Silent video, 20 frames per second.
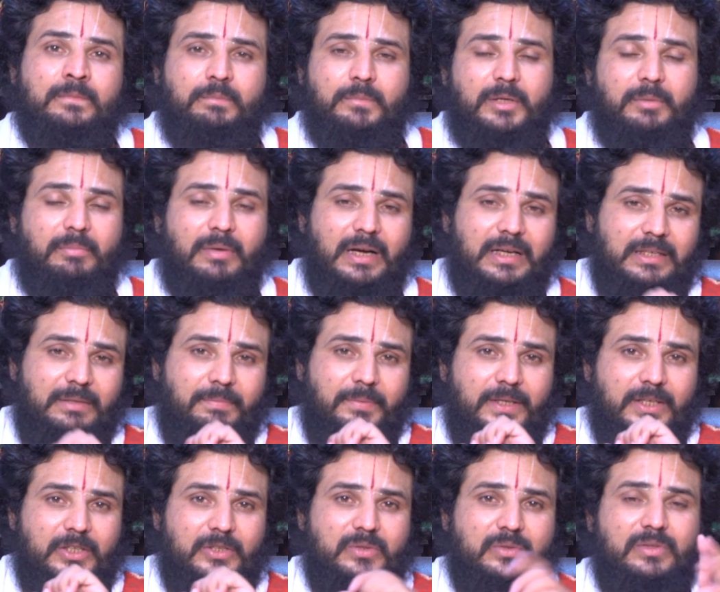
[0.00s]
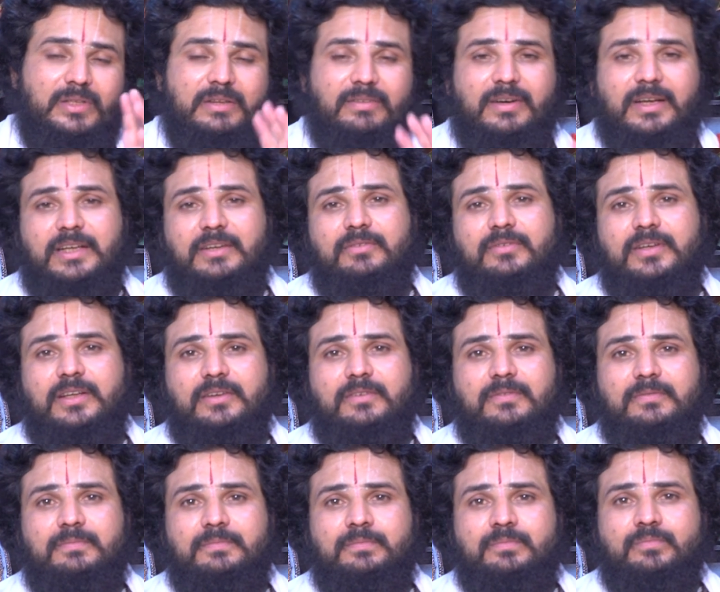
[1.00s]
మీ మాట పట్టించుకునే వారే
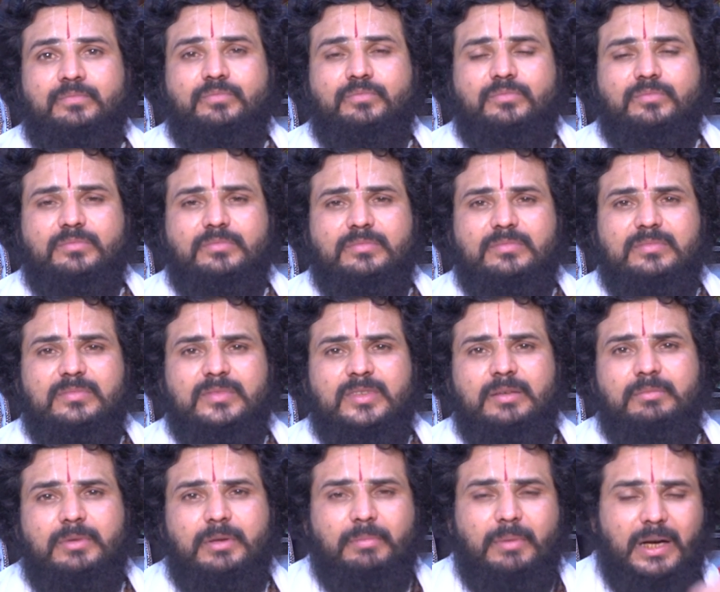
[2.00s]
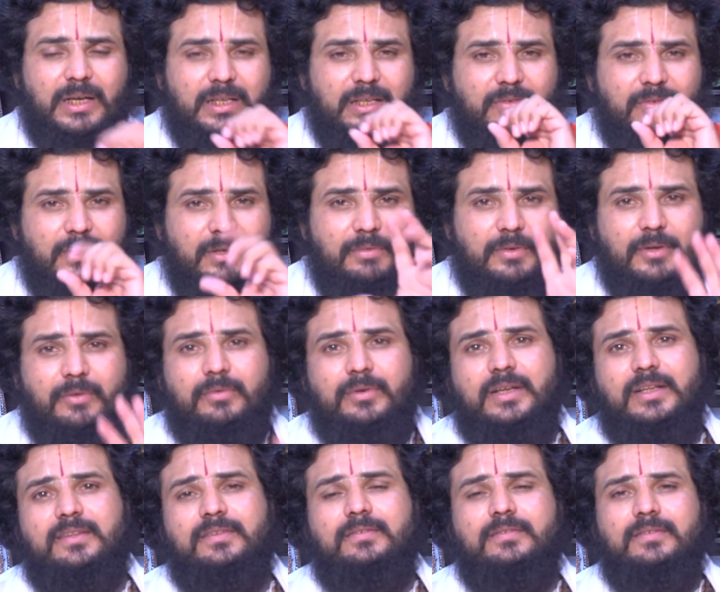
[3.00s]
ఉండరు మీ మాటకు విలువే
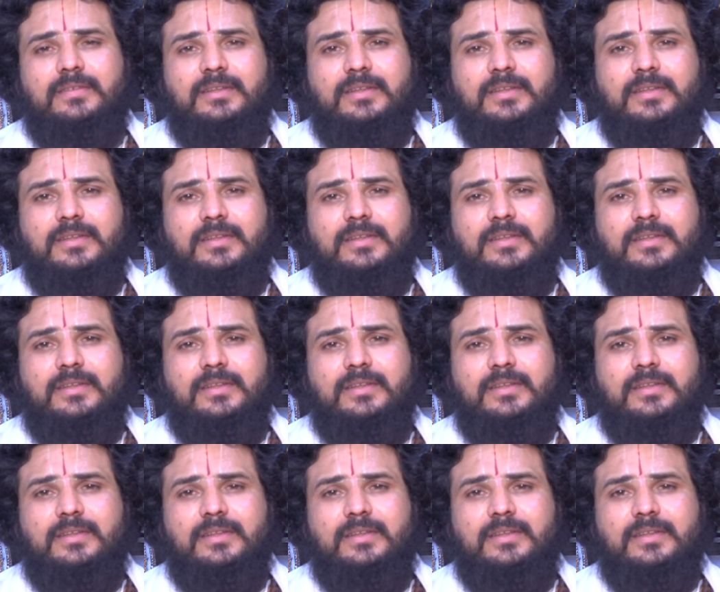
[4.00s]
ఉండదు